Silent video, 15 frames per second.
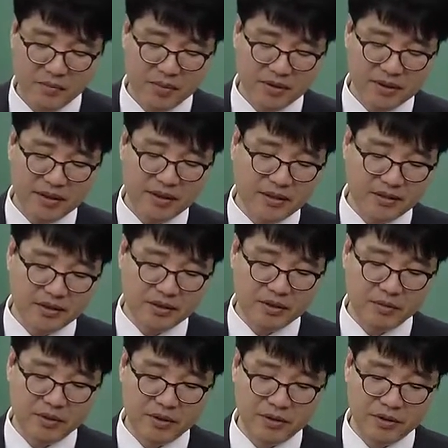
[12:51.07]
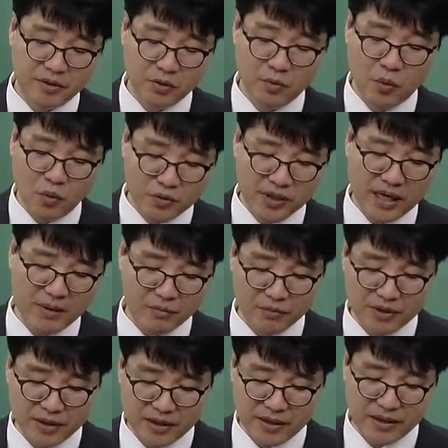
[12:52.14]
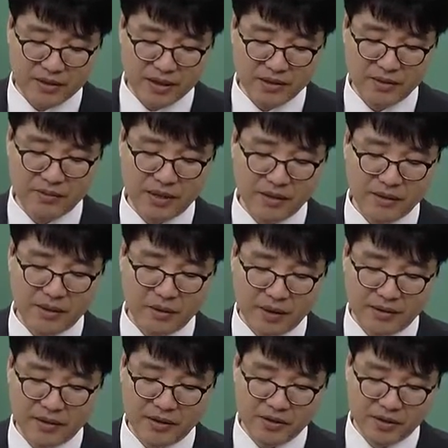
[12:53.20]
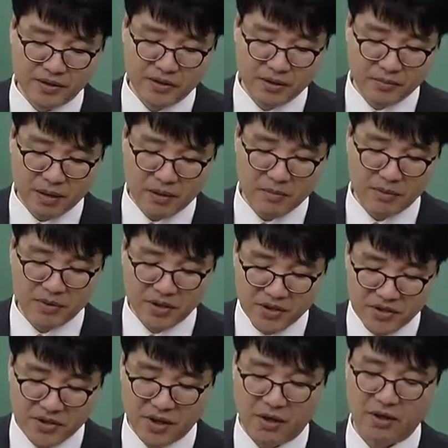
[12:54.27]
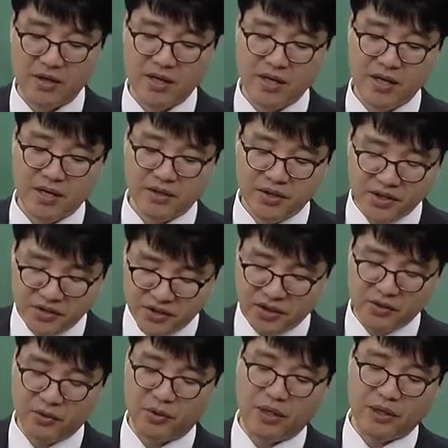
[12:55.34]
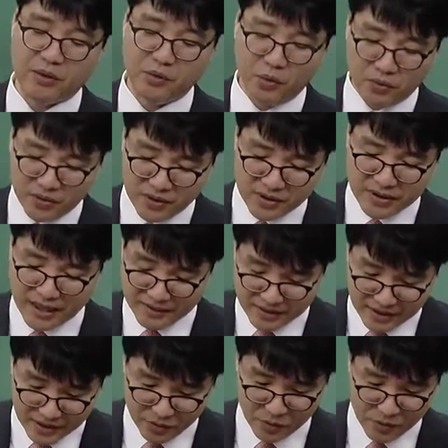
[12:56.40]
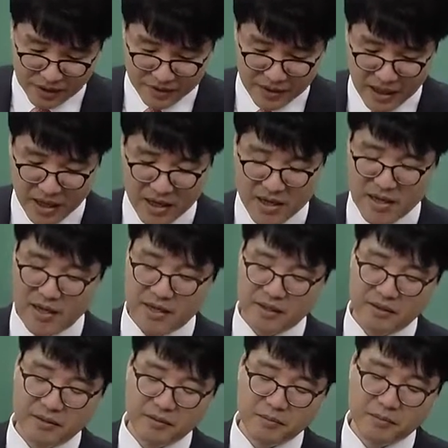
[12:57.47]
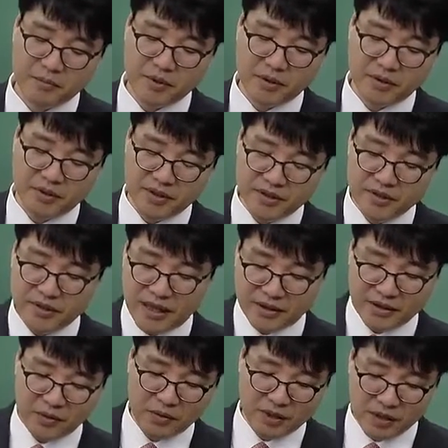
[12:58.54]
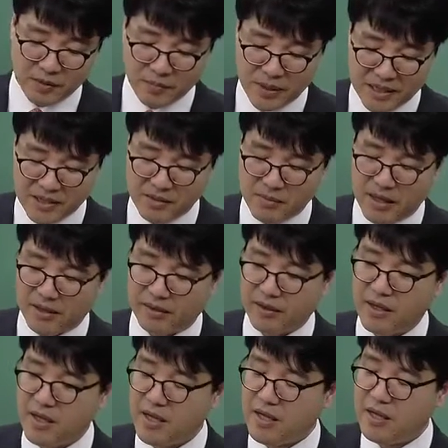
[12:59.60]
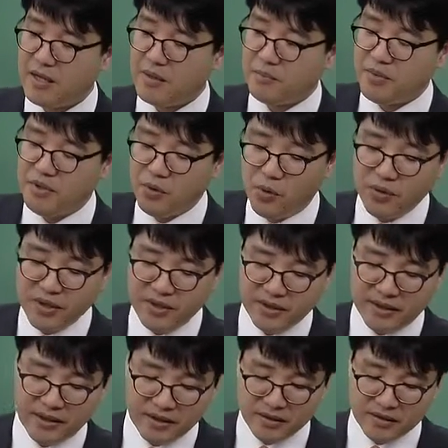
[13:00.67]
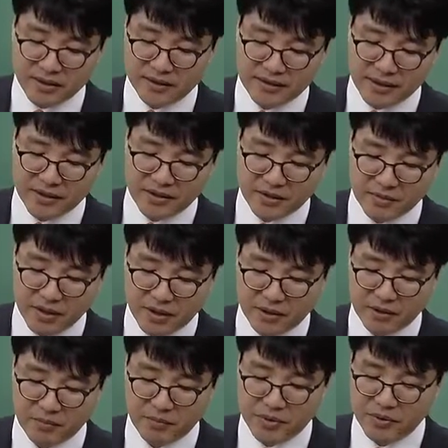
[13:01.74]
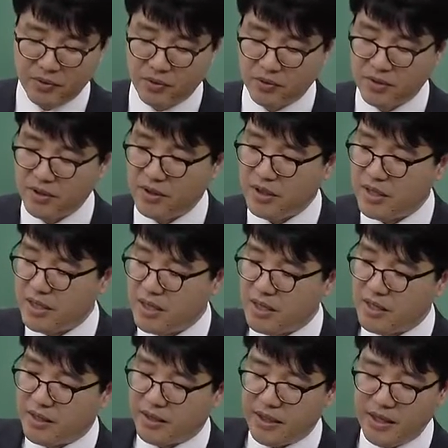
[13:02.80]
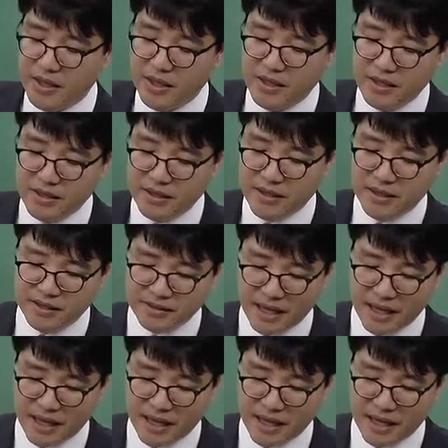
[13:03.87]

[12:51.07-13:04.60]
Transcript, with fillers: 평가 쟁점은 결국 목차의 문제인데 쟁점 사안에 대해 과세의 결정 방법, 결정, 결정을 논하는 요건을 간단하게 논한다. 음, 큰 카테고리 하나를 빼지만 비용이 이렇게 열거가 되어 있으면 비용을 1, 2,